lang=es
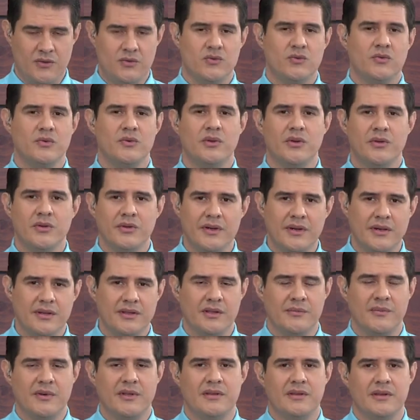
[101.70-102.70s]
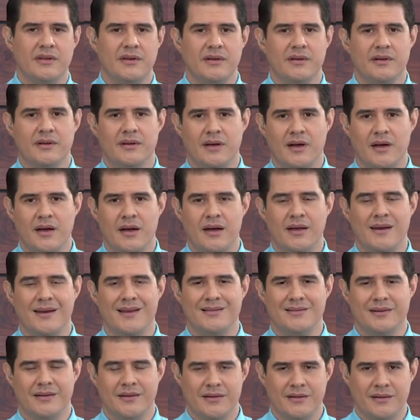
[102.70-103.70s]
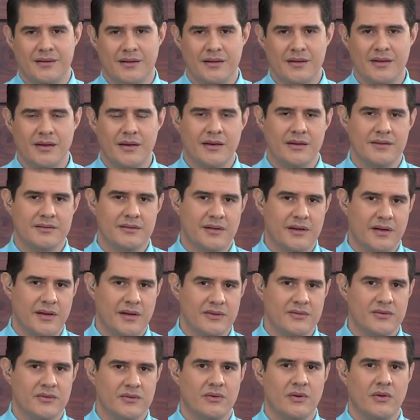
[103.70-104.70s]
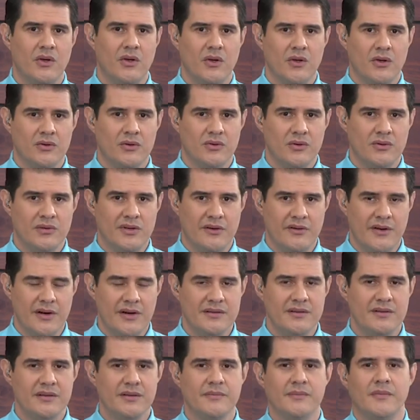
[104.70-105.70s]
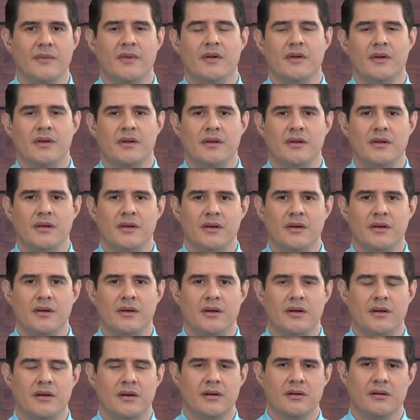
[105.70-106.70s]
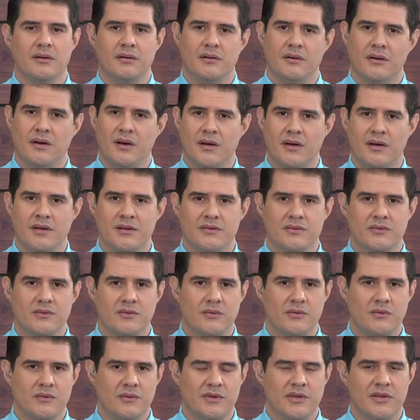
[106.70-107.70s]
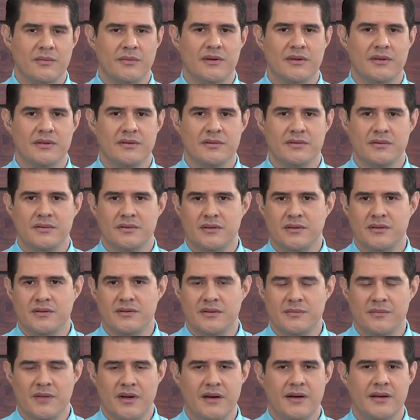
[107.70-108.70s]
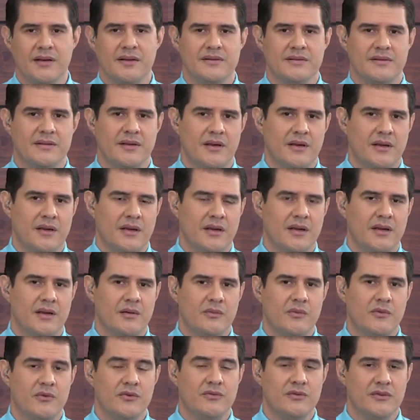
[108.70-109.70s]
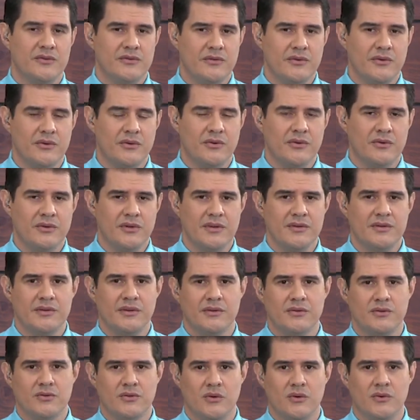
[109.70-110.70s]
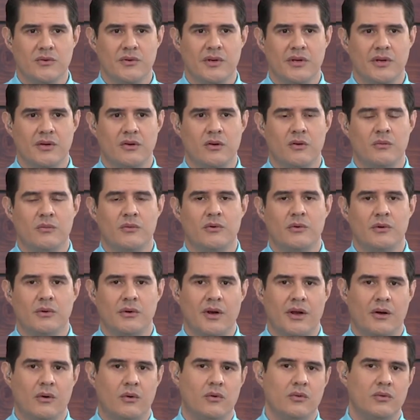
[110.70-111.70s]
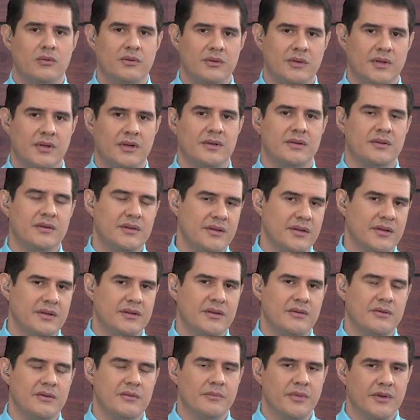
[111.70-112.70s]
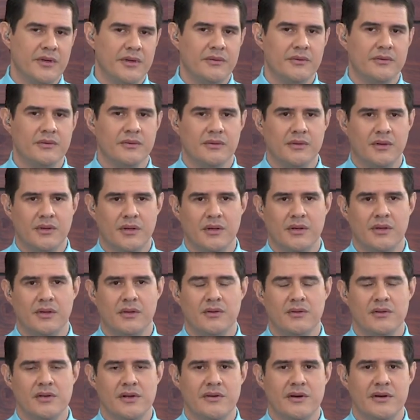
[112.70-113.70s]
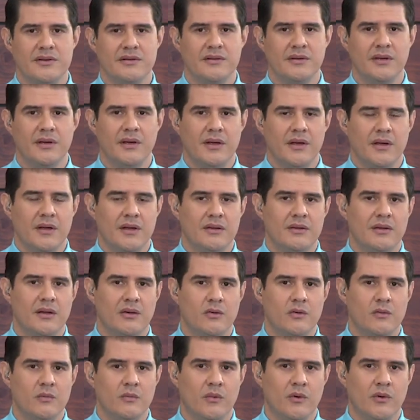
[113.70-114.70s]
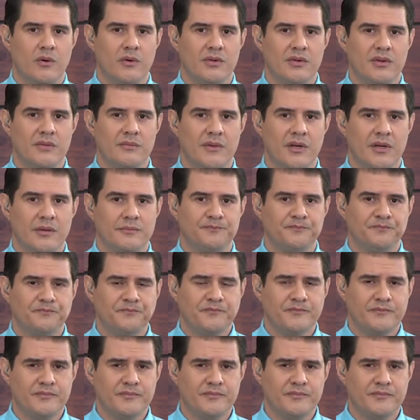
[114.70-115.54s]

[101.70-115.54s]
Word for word: subió directamente a la Secretaría, en este caso doña Bersi, y en las últimas semanas hemos recibido noticias sobre cómo la Junta Directiva en Pleno de doña Bersi de algún modo también